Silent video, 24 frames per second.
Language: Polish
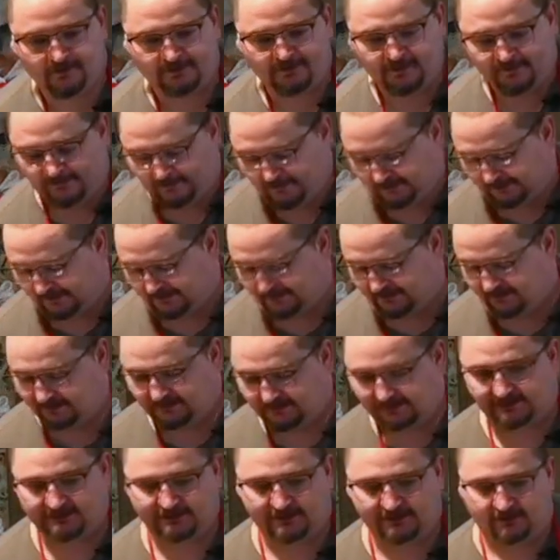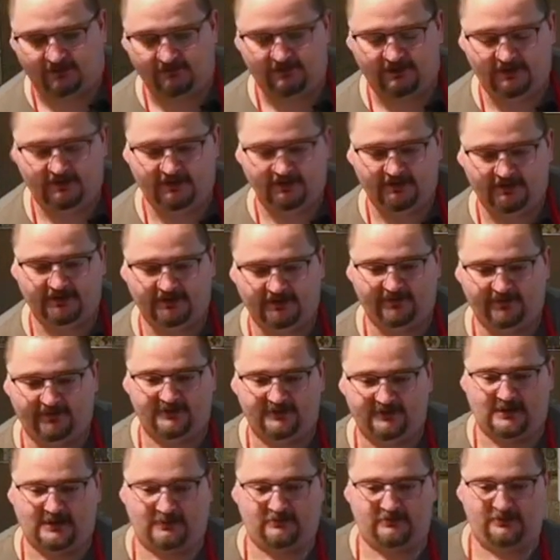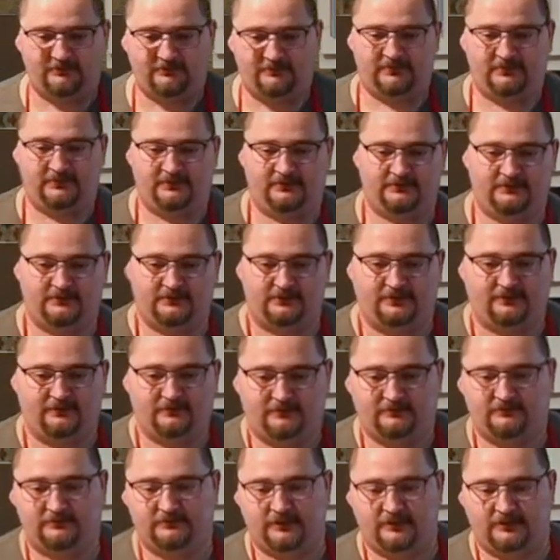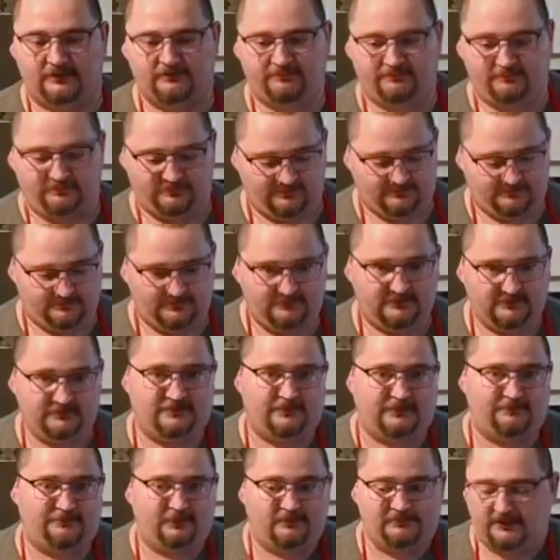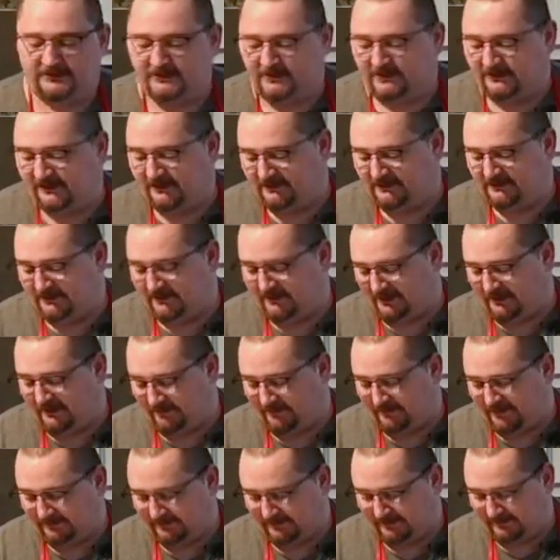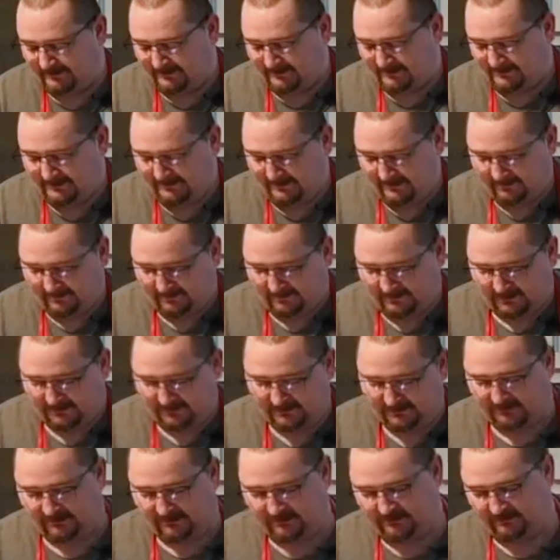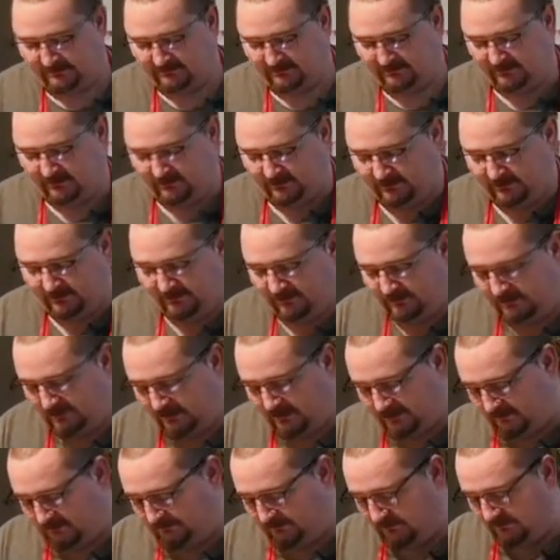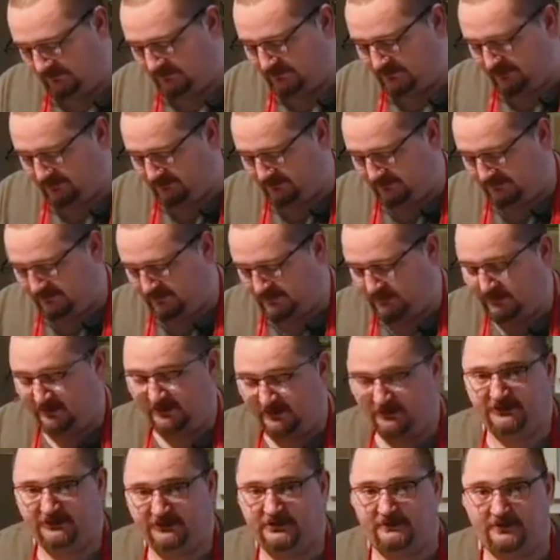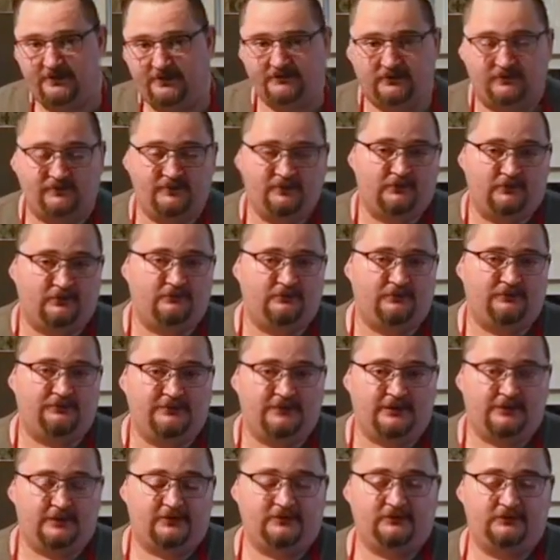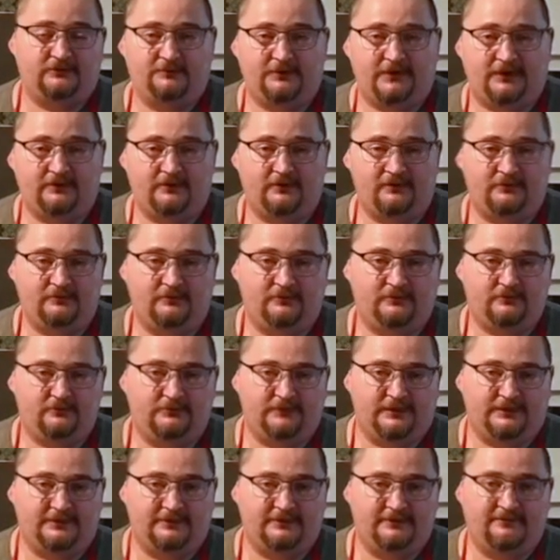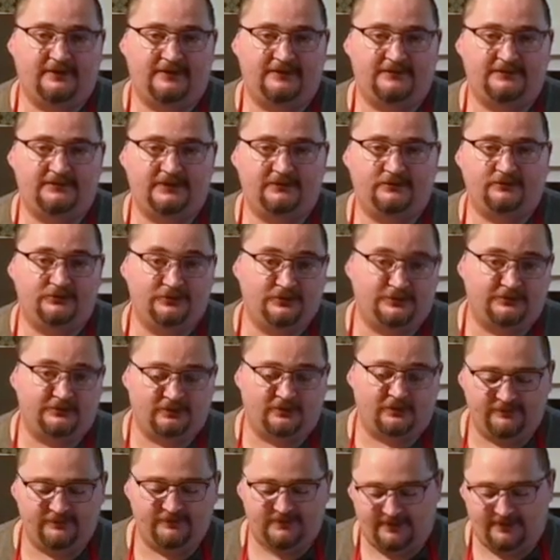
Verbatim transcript: taki testowy. Nie wiedziałem, co Wam tutaj zapodać, jaki temat. Także Trochę o książkach opowiedziałem. Życzę Wam w nowym roku wszystkiego dobrego, udanych wędzeń, dużo zdrowia,